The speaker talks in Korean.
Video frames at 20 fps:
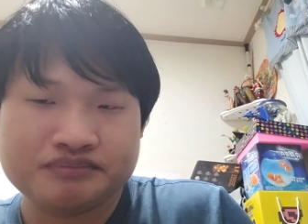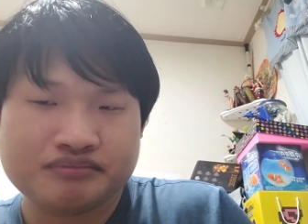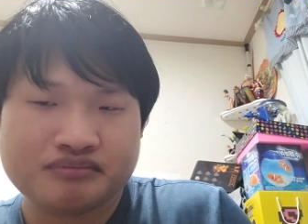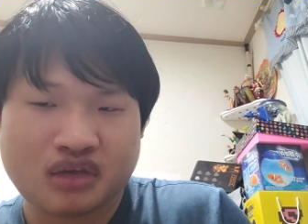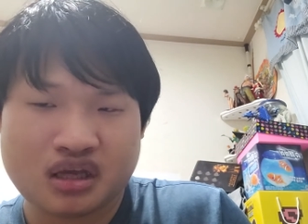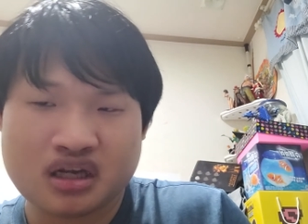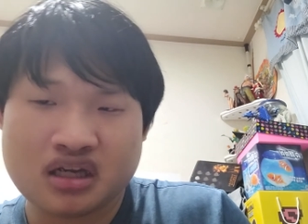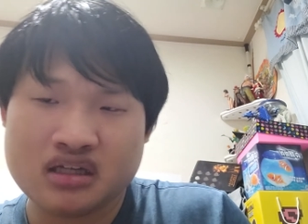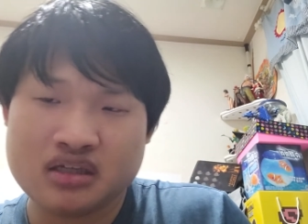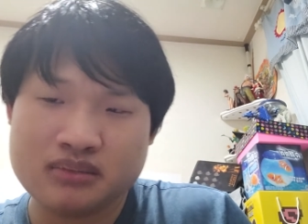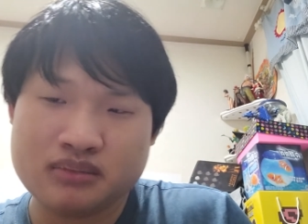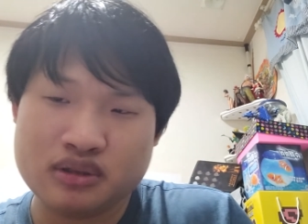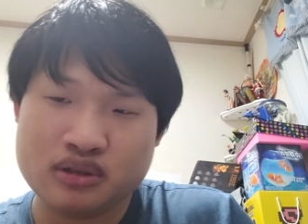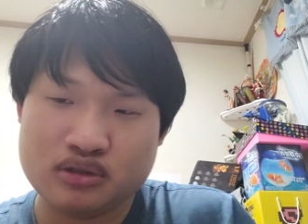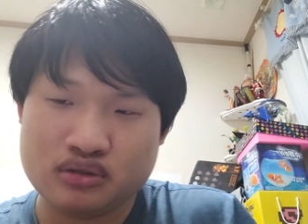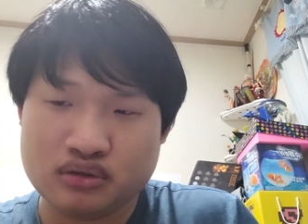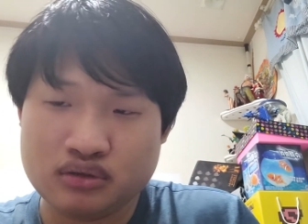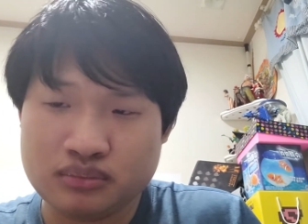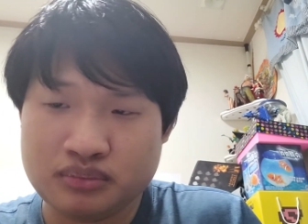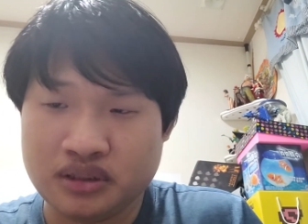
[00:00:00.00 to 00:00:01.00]

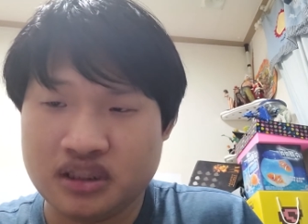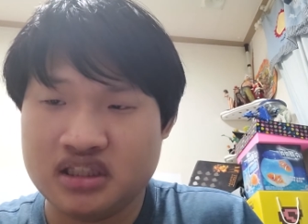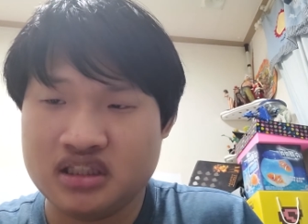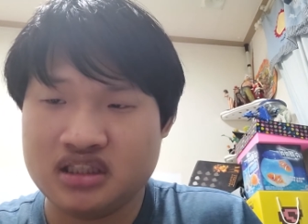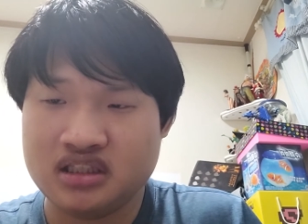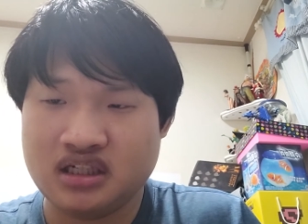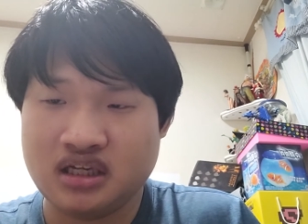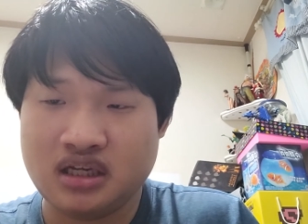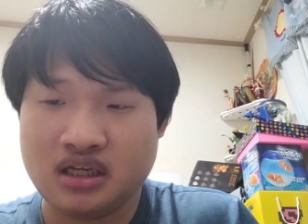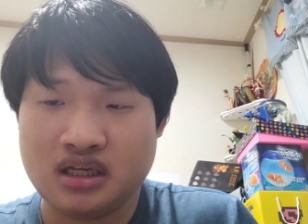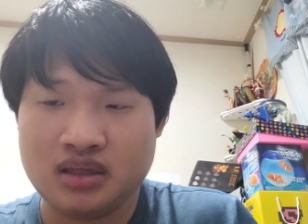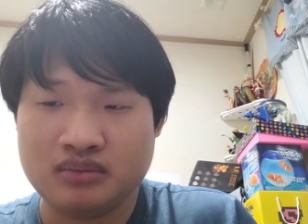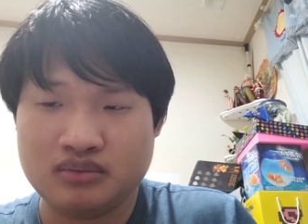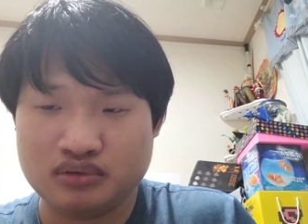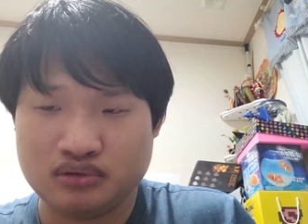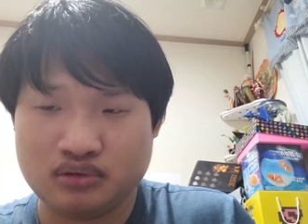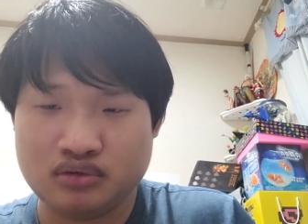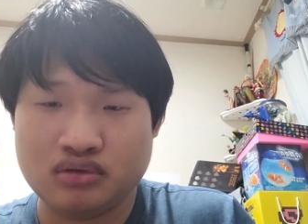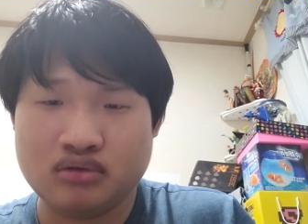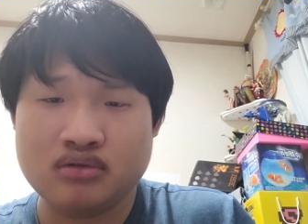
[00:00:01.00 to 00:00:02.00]
메카니멀로 변신해
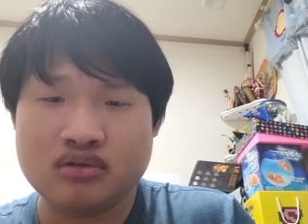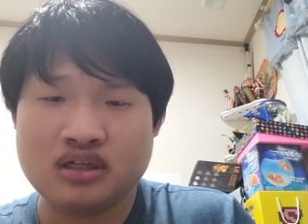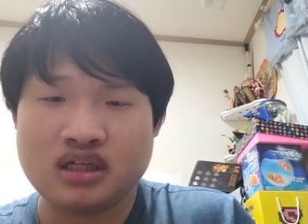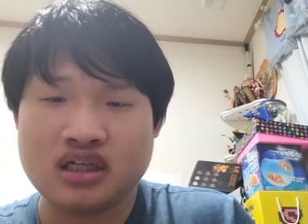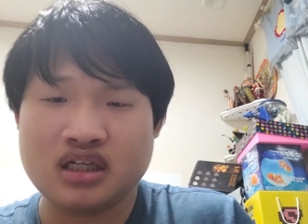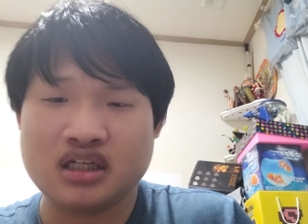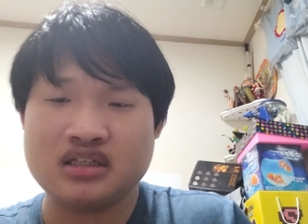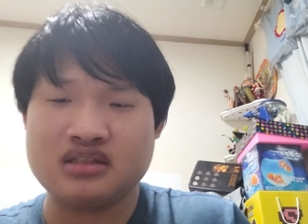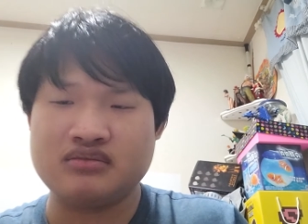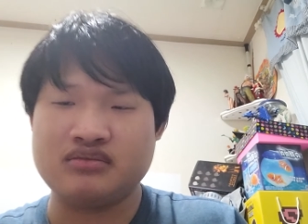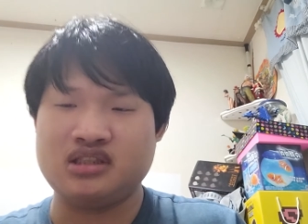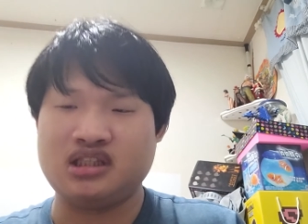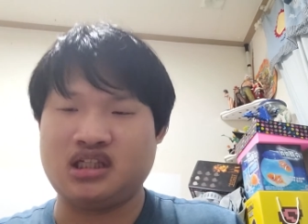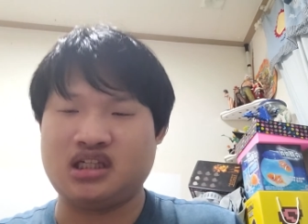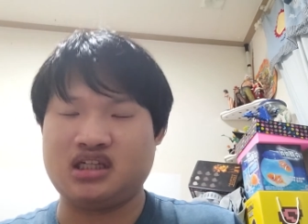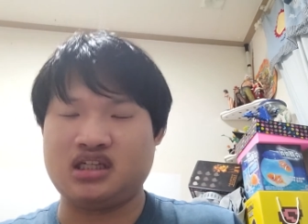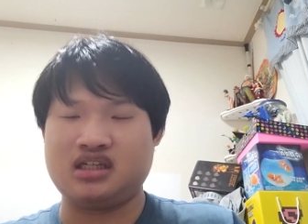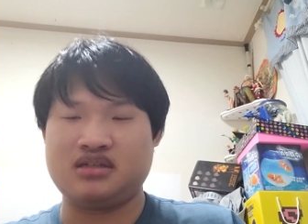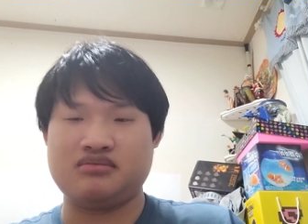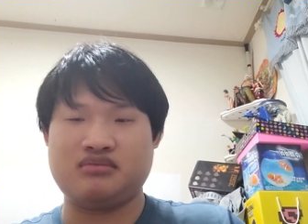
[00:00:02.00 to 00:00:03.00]
보도록
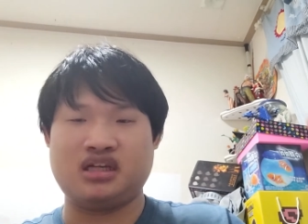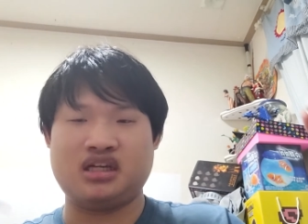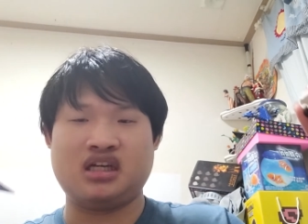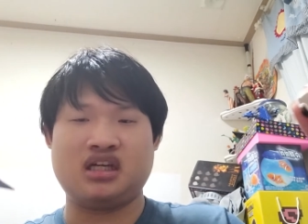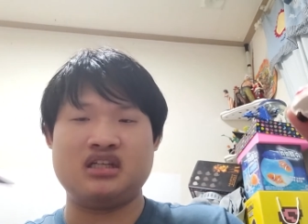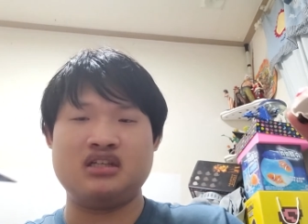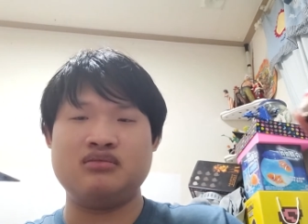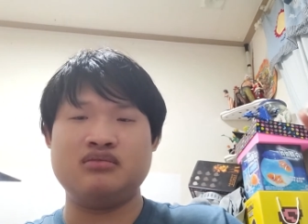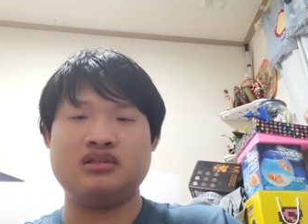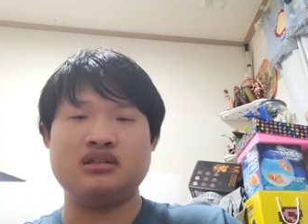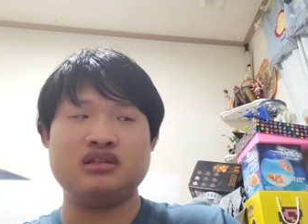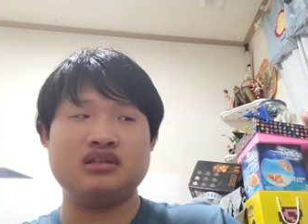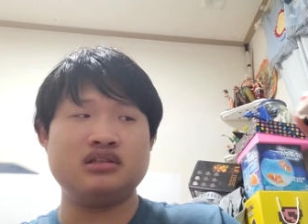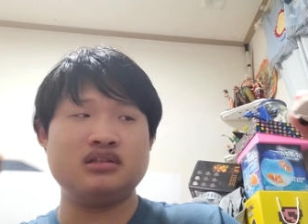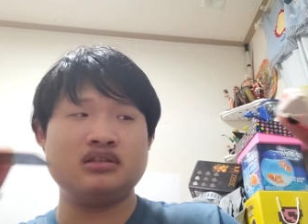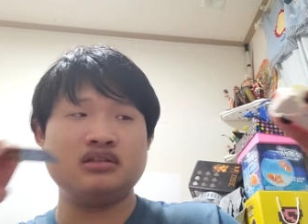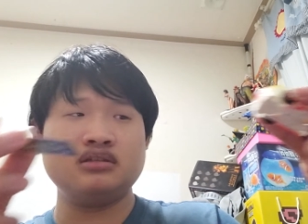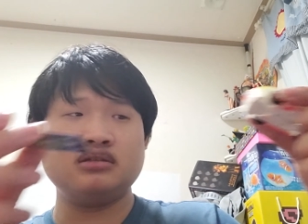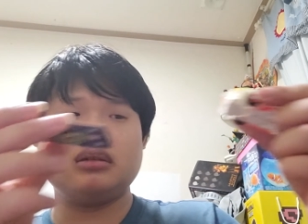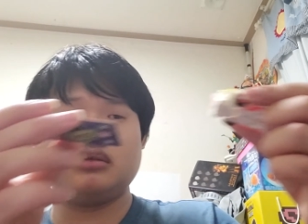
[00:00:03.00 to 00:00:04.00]
하겠습니다
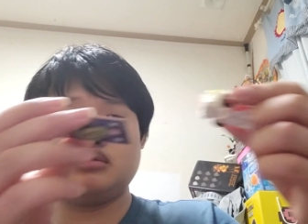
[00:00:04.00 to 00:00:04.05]
메카니멀